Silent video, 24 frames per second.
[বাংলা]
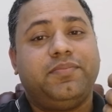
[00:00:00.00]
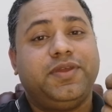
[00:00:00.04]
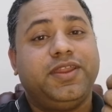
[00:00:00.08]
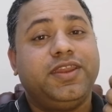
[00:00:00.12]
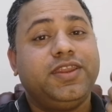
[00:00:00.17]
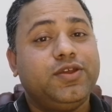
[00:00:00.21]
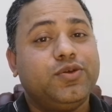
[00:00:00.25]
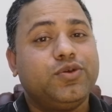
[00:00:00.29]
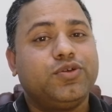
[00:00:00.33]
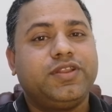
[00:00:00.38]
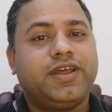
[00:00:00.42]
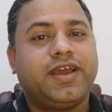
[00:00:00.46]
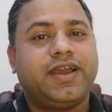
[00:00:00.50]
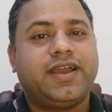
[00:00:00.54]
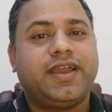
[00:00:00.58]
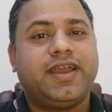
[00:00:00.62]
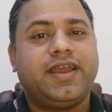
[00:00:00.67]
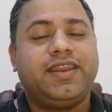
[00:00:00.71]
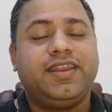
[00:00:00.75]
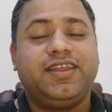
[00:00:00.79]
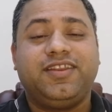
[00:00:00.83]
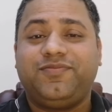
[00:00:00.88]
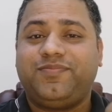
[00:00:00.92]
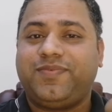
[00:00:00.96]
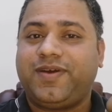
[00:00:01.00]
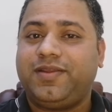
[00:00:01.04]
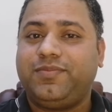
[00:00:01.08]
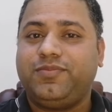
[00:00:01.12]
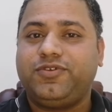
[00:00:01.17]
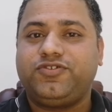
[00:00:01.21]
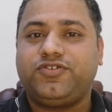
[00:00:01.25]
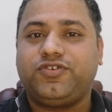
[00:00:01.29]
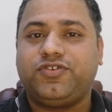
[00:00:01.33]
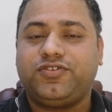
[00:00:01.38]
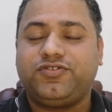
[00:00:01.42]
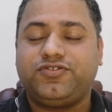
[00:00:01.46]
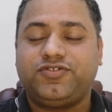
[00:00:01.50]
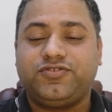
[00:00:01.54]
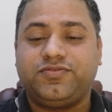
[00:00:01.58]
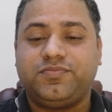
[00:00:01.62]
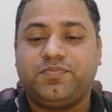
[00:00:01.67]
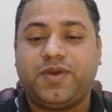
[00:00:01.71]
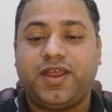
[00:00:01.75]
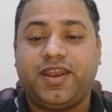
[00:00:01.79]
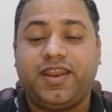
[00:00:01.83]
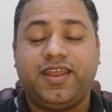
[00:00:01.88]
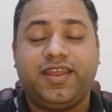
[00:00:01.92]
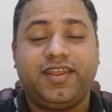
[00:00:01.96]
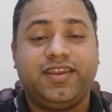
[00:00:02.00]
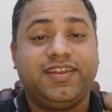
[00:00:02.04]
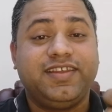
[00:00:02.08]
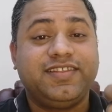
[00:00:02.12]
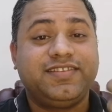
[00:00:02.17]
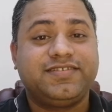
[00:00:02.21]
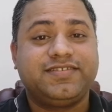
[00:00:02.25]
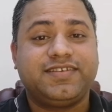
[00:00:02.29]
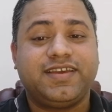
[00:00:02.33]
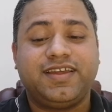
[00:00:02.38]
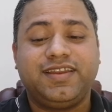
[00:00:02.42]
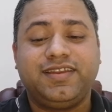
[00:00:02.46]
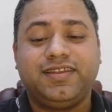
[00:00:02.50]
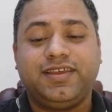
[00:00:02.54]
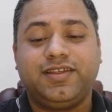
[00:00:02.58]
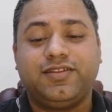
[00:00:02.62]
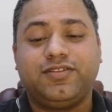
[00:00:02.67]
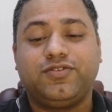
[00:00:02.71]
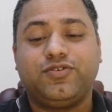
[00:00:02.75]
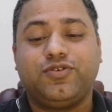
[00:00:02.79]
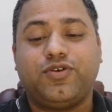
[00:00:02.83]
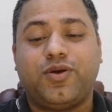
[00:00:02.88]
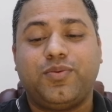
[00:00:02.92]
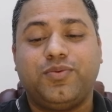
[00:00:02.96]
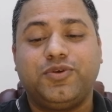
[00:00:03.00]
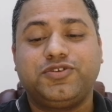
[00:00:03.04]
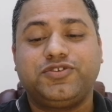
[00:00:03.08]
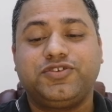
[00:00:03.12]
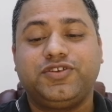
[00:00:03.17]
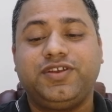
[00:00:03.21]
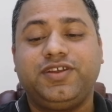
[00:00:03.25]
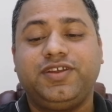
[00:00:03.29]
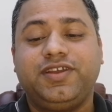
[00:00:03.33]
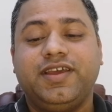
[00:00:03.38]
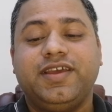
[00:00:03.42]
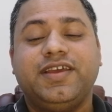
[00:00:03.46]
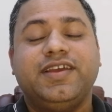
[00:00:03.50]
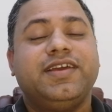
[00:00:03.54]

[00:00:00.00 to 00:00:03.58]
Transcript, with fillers: ভিডিও দেখেন ইনফরমেশন মানে নিচ্ছেন কিন্তু অবশ্যই